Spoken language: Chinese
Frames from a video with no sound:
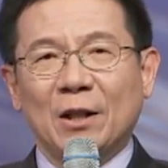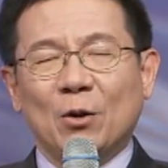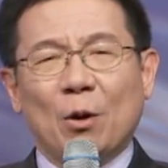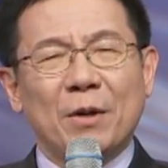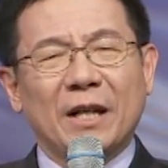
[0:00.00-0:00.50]

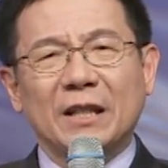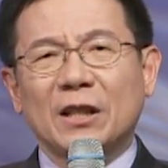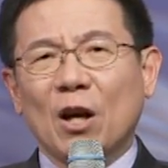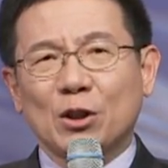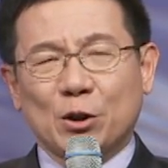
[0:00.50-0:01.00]
我们可以
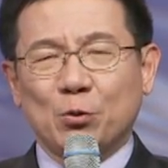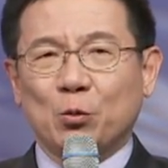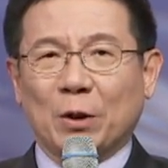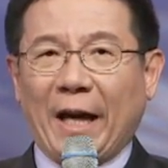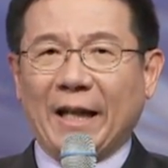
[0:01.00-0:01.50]
跳起
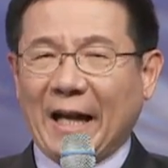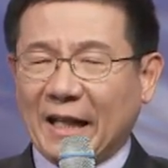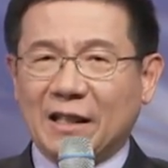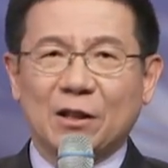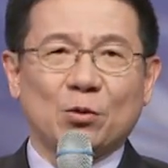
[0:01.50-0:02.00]
舞来来
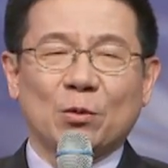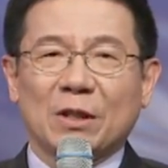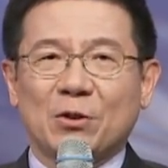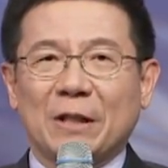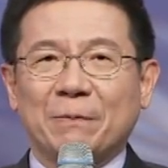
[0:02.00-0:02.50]
歌颂的
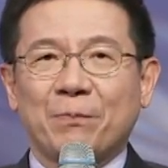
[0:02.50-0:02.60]
神。